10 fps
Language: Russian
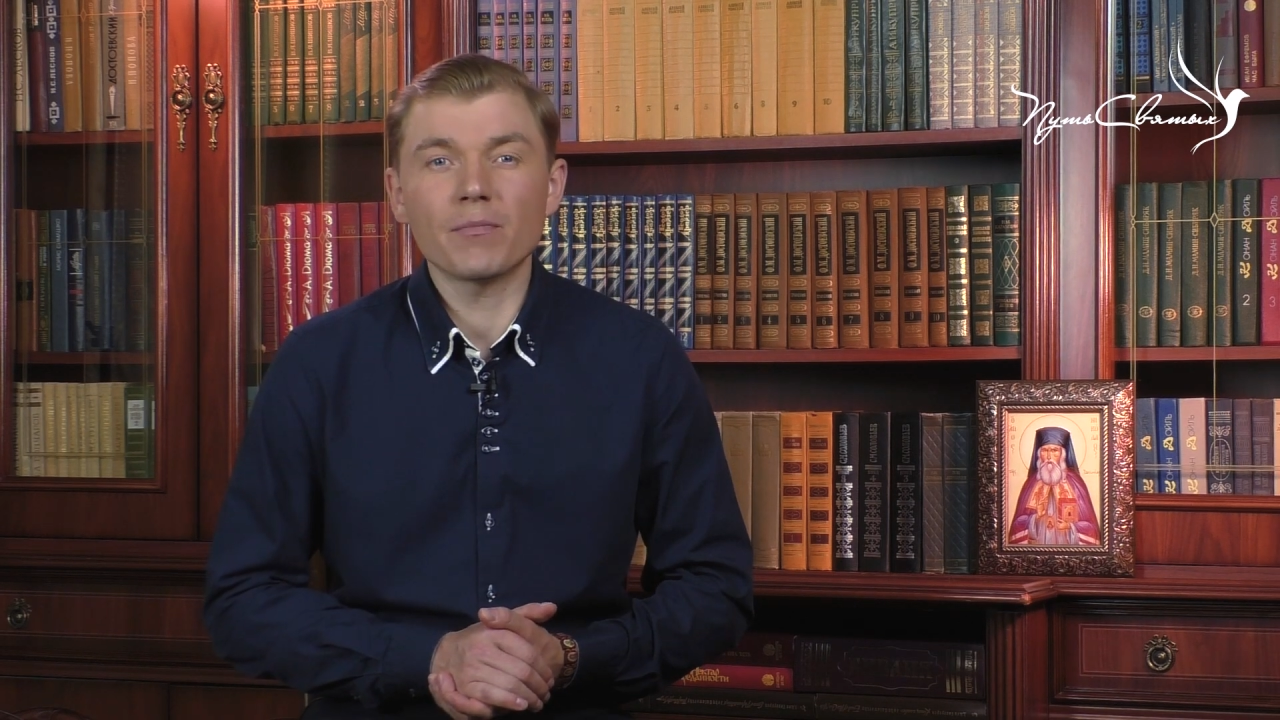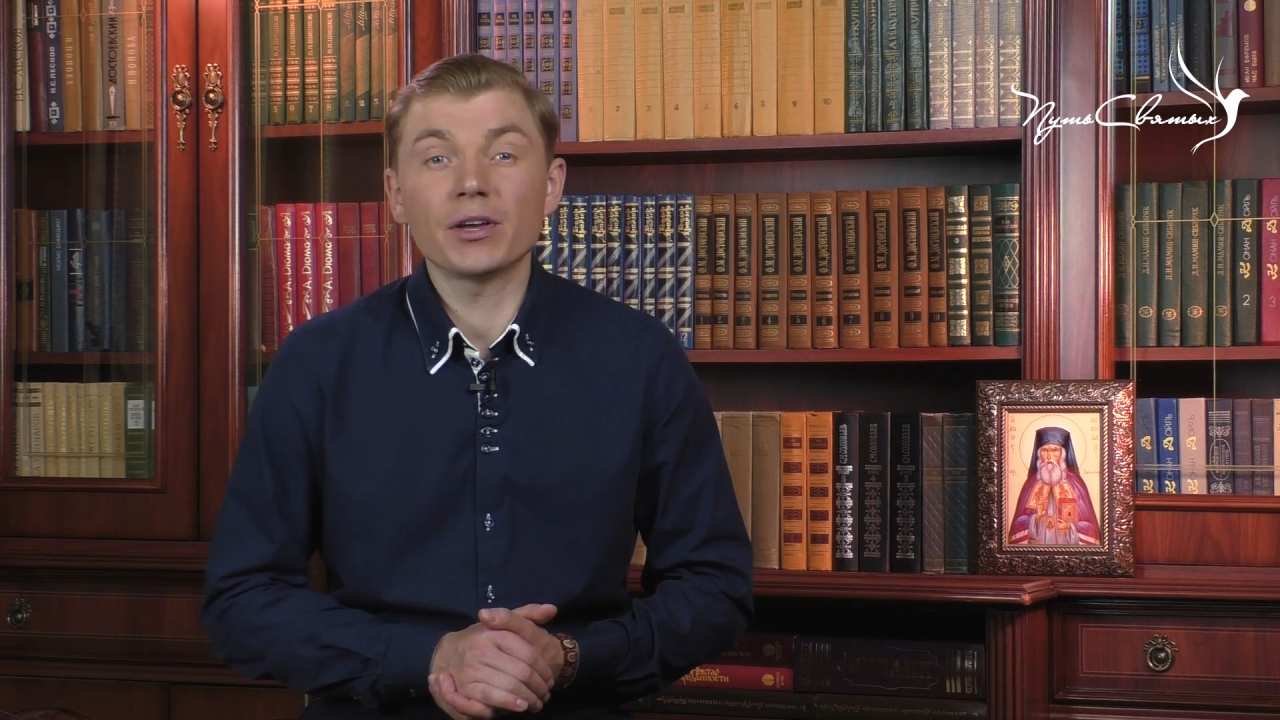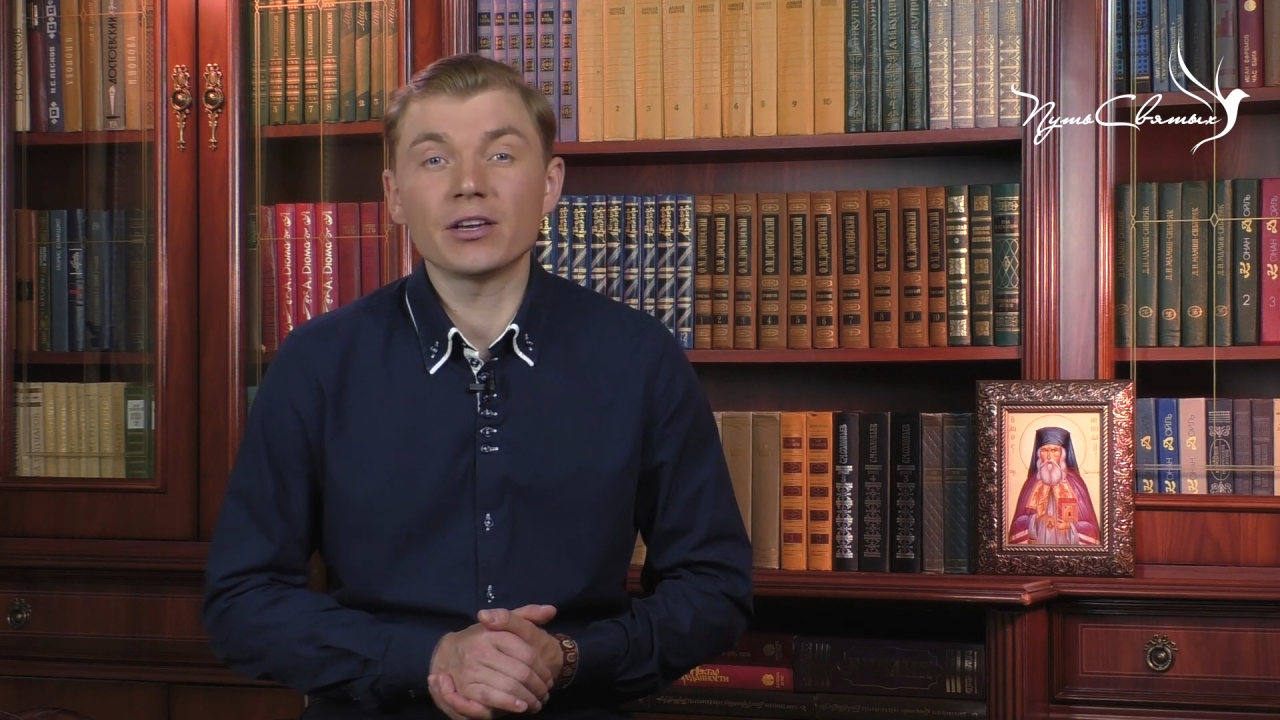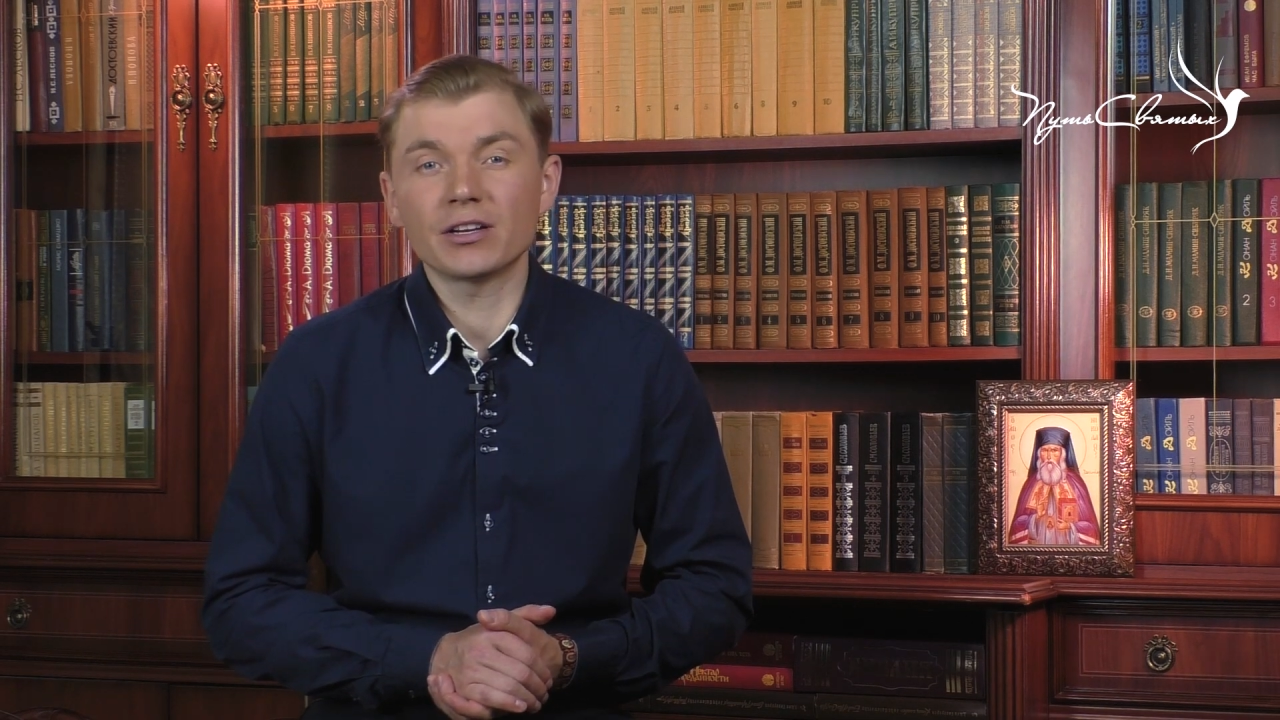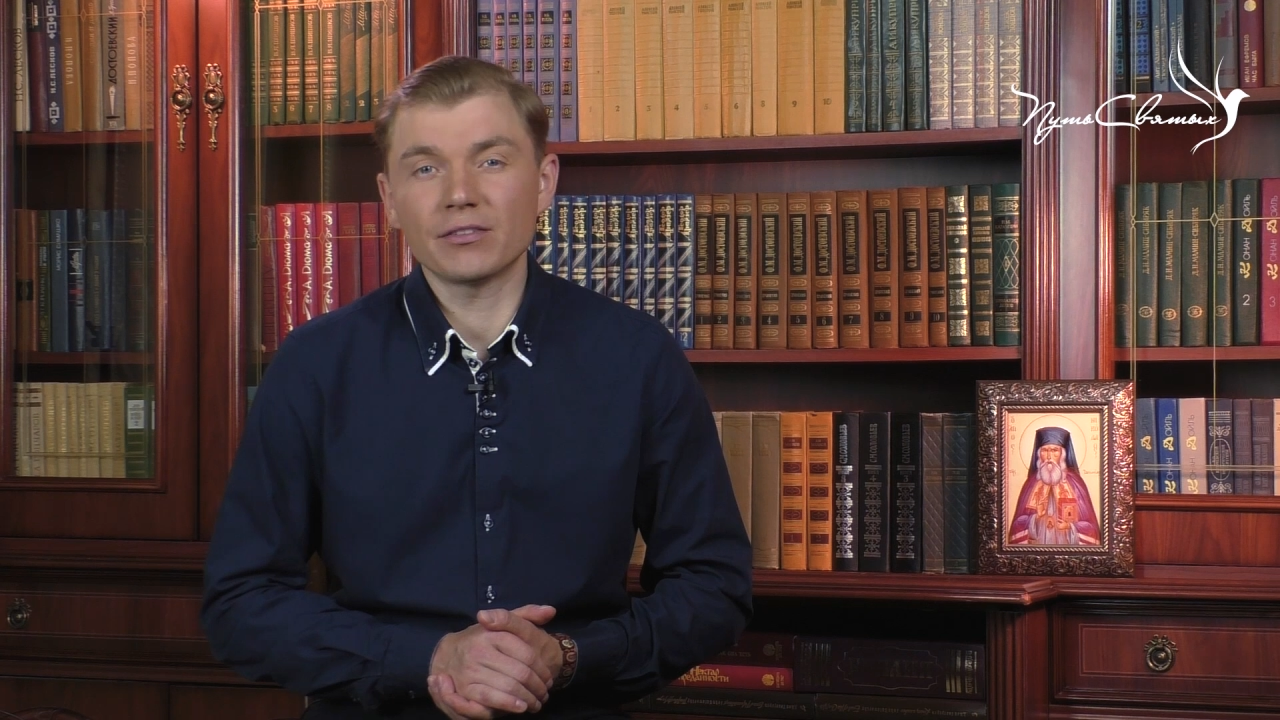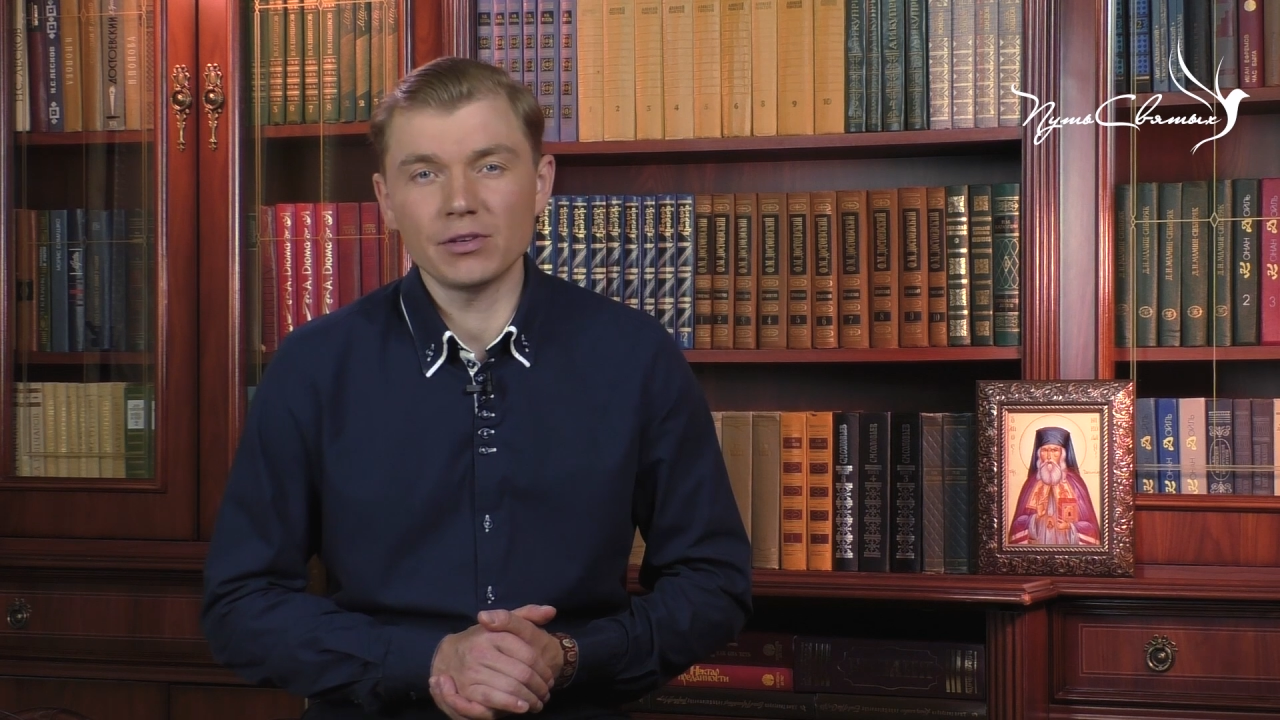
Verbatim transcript: поехать в